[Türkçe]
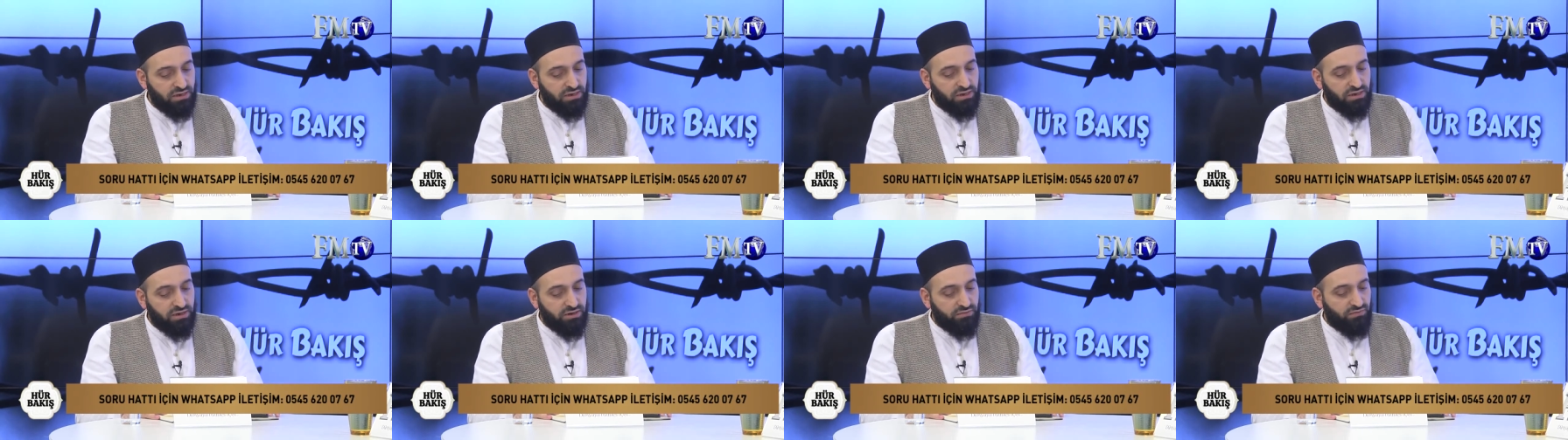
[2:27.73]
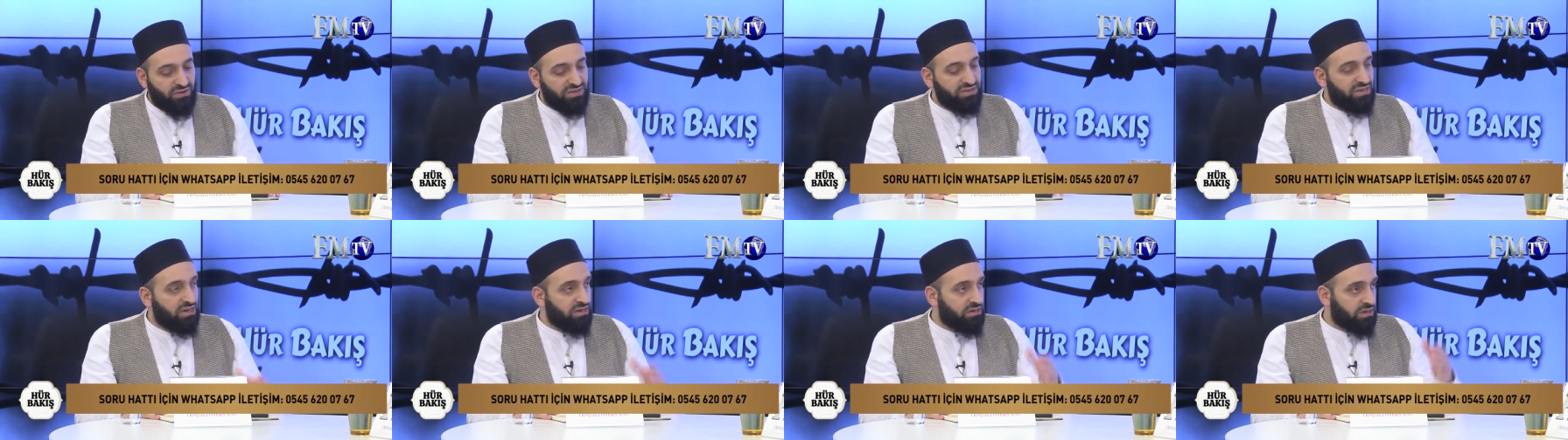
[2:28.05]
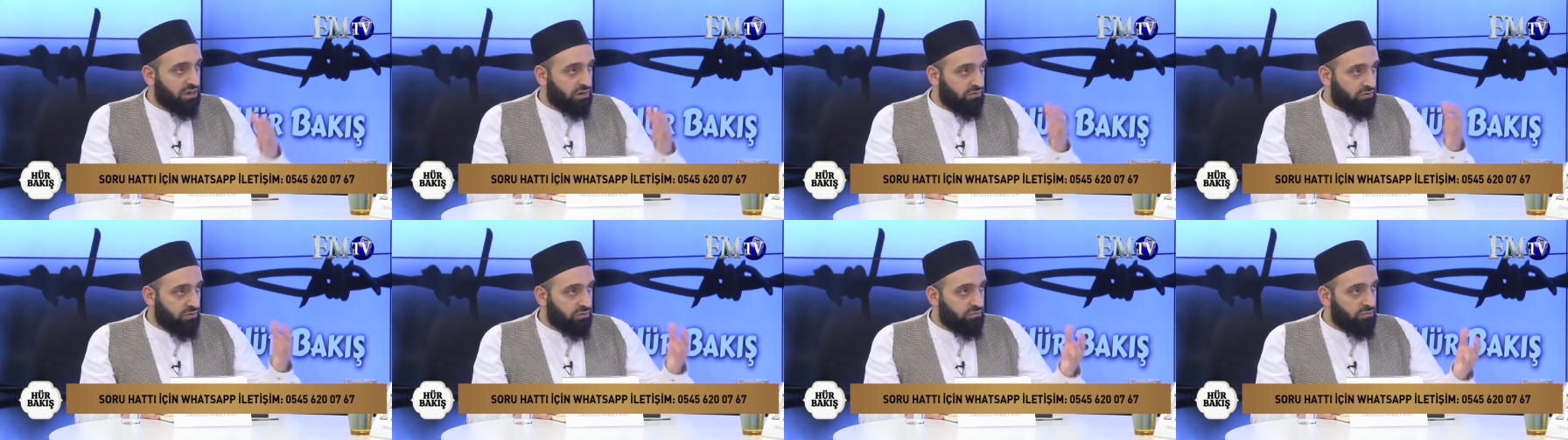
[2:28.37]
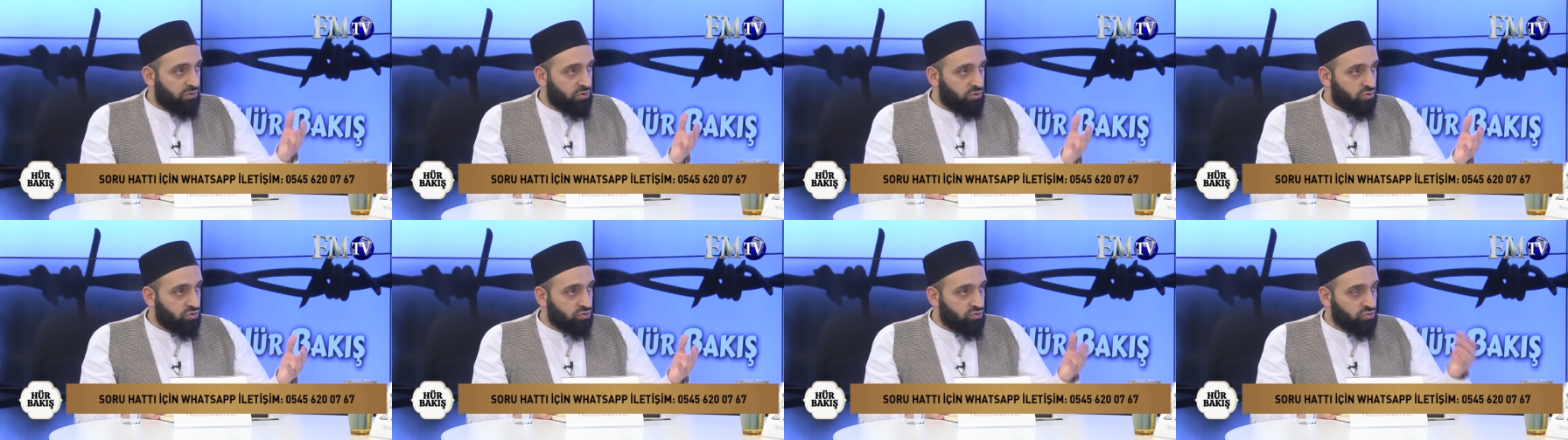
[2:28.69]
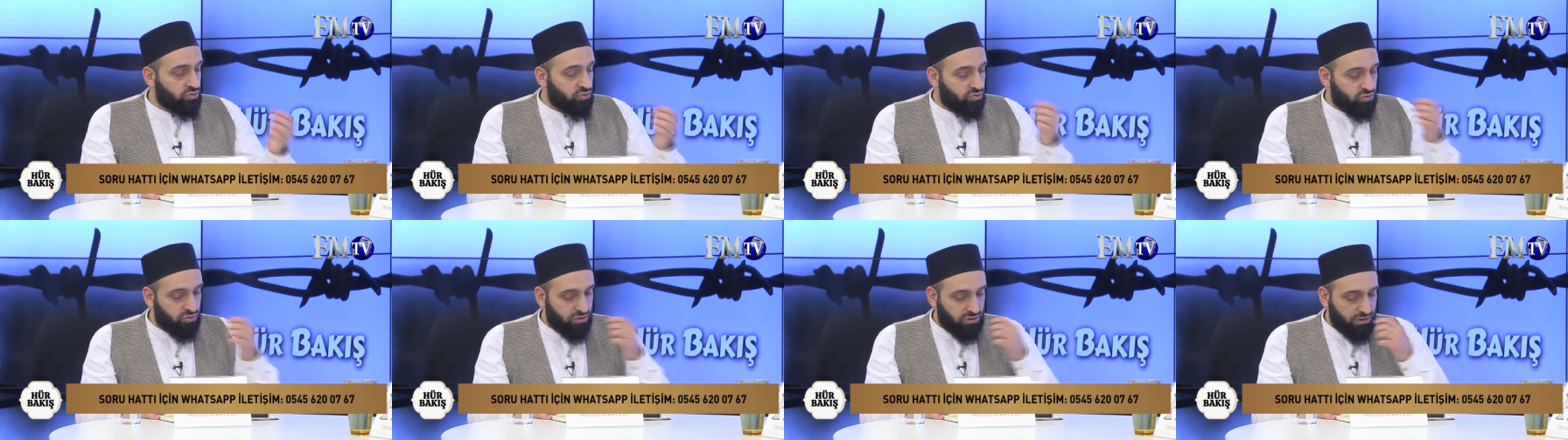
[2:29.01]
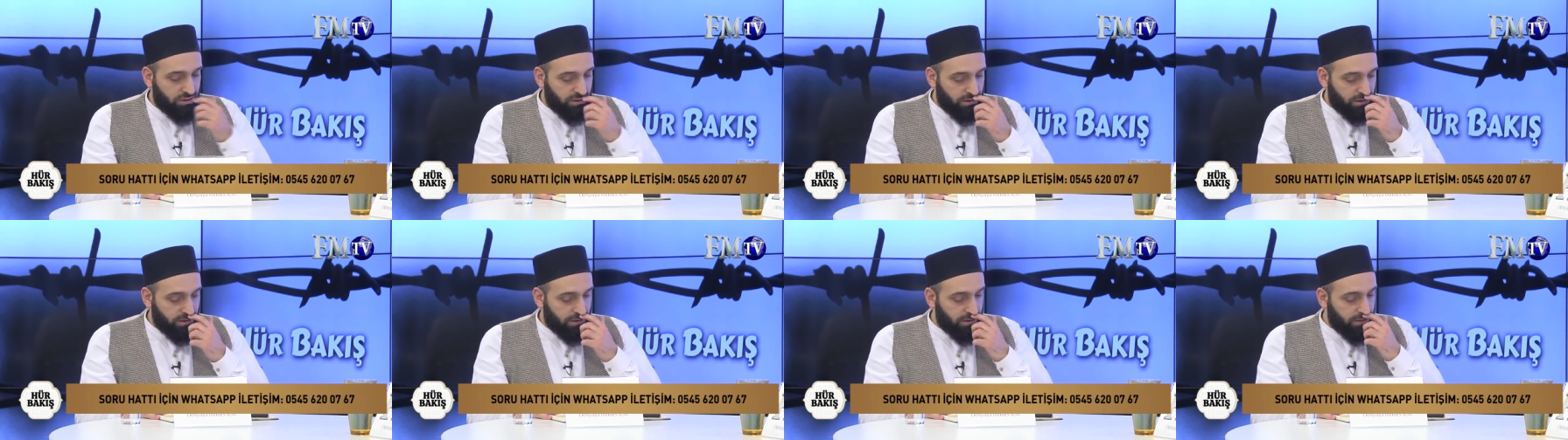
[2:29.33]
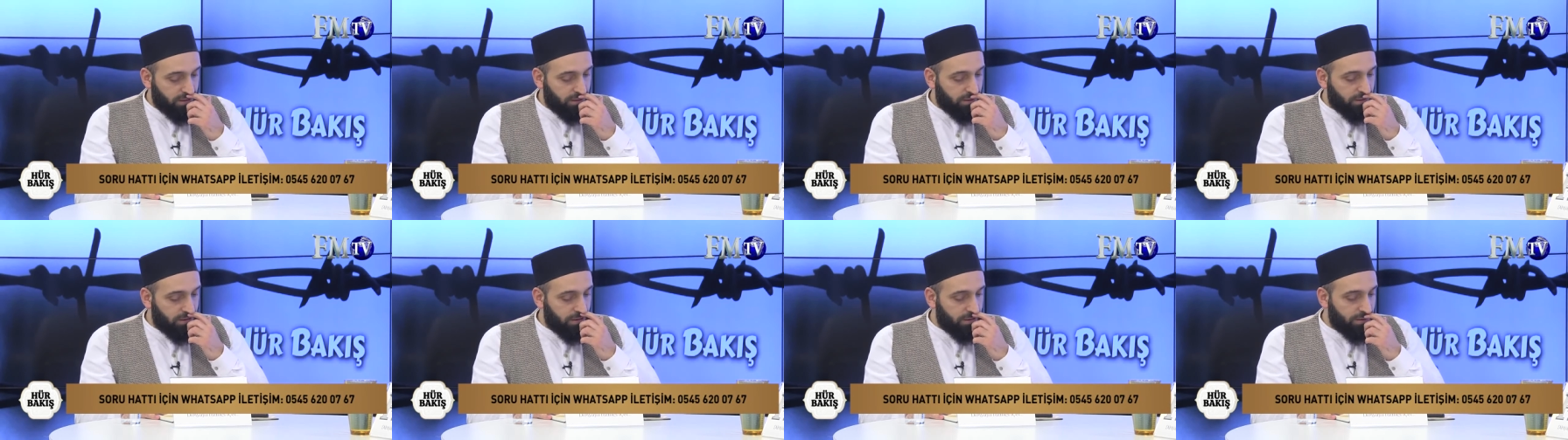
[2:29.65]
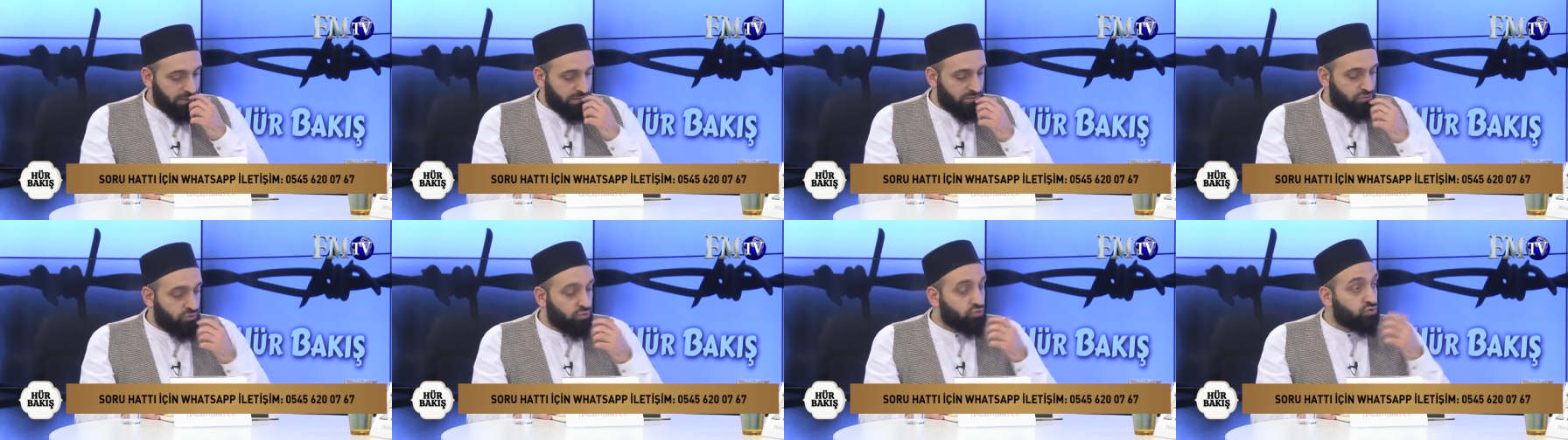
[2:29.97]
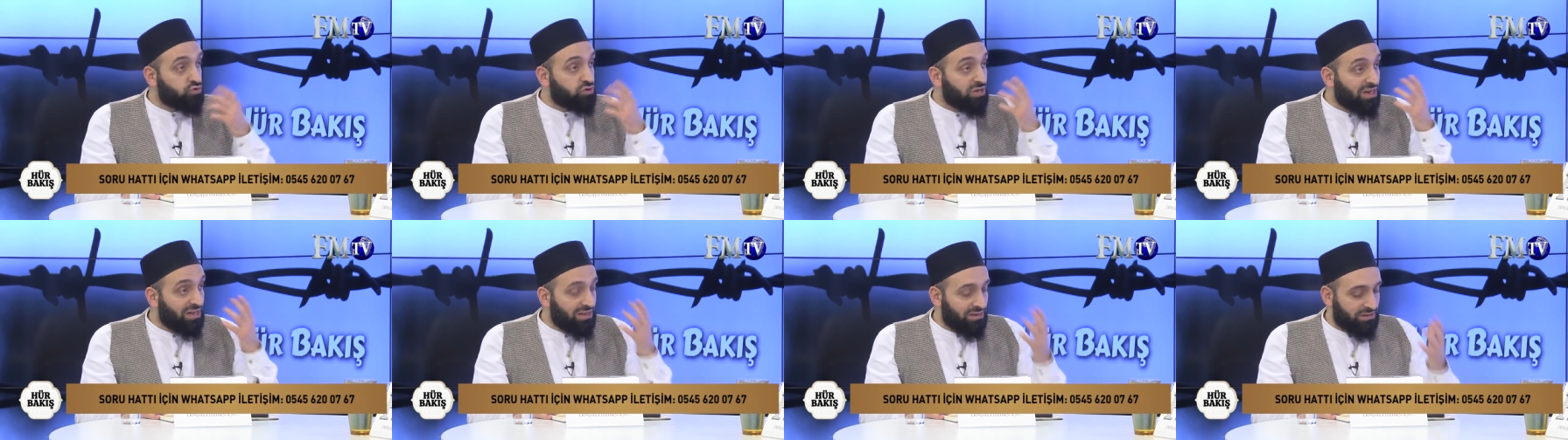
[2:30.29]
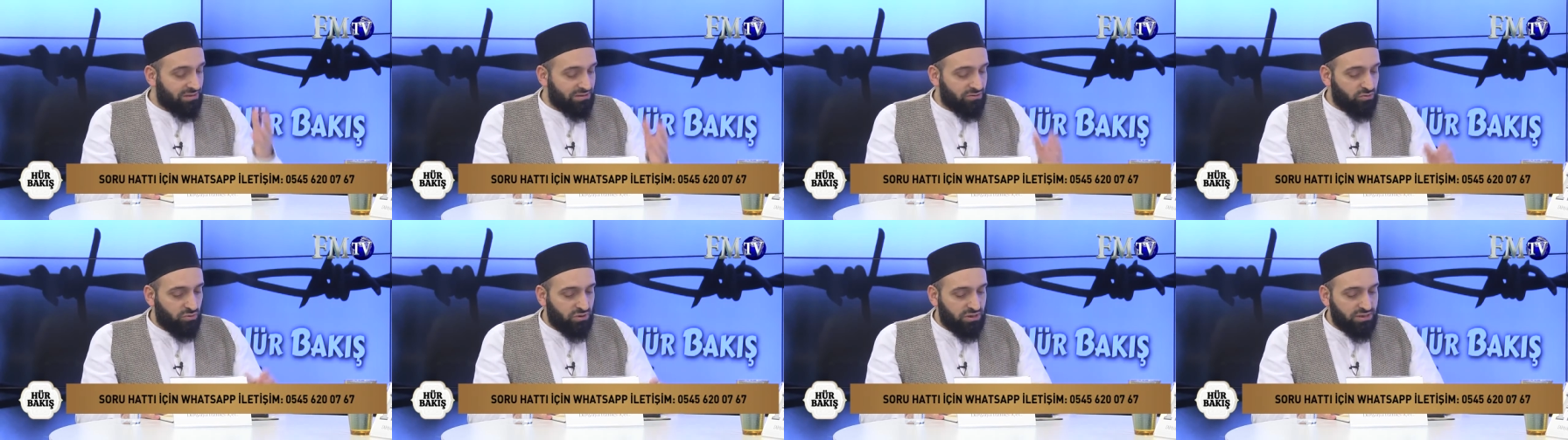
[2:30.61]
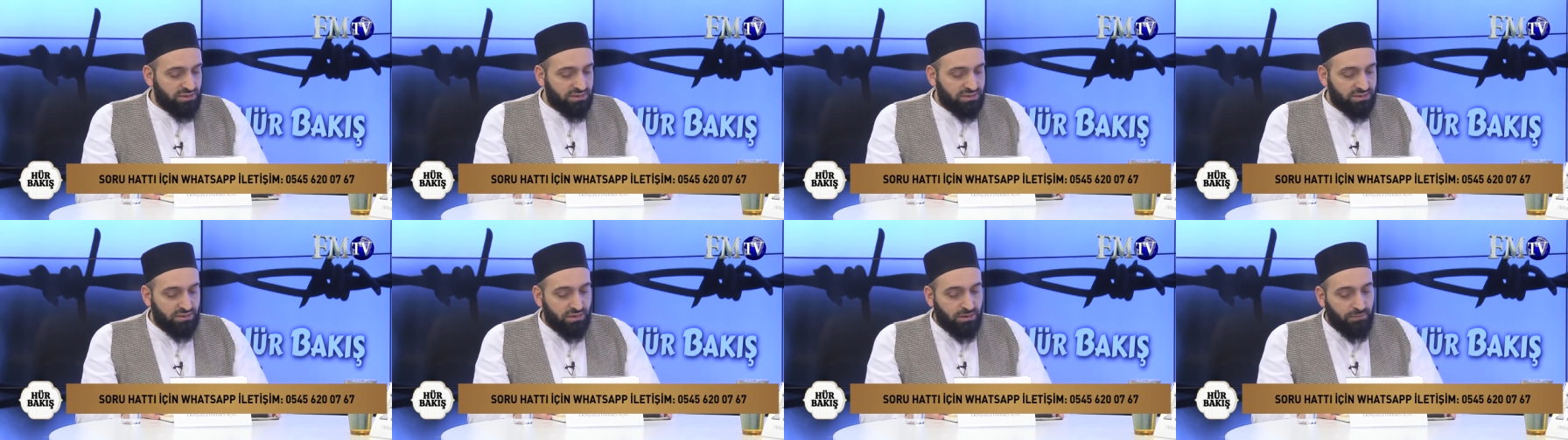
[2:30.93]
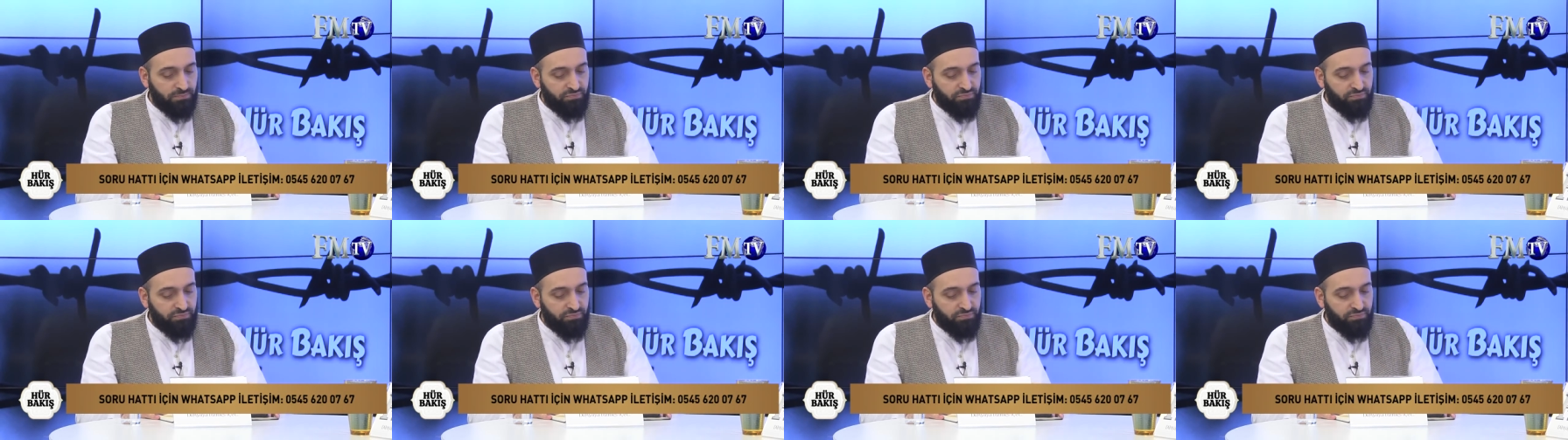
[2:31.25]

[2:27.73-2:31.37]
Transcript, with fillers: e, vatan kavramı biliyorsunuz e, Kutsal. kutsaldır. Dolayısıyla